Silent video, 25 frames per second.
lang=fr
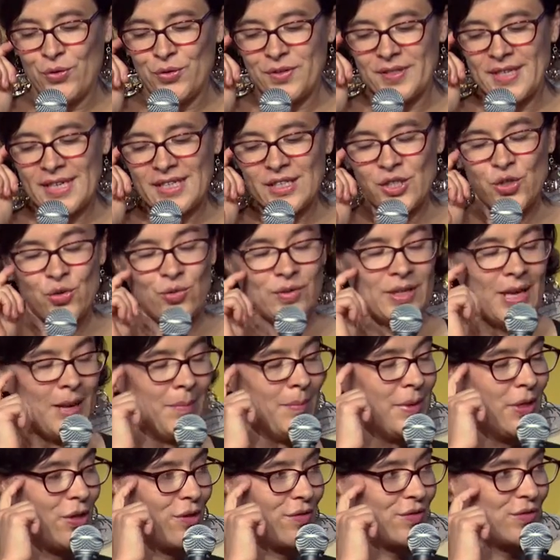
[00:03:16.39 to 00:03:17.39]
du 16
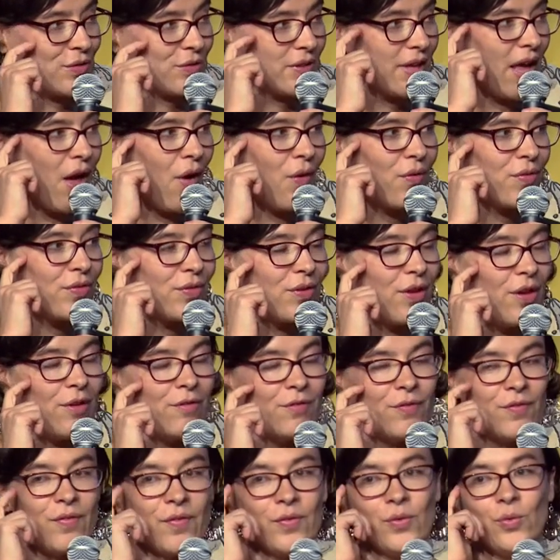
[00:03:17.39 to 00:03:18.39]
juillet
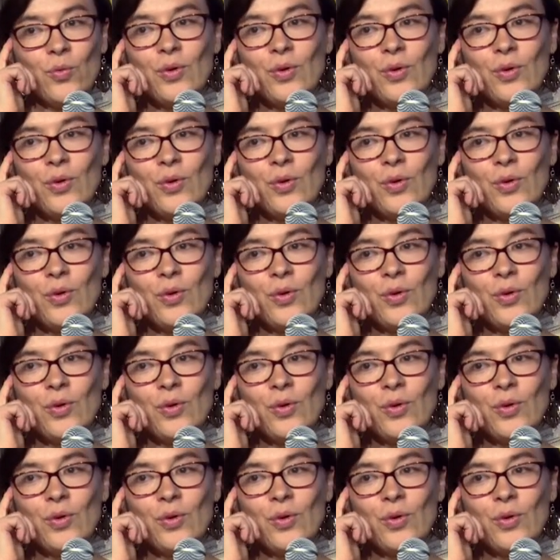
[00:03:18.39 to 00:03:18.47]
1949,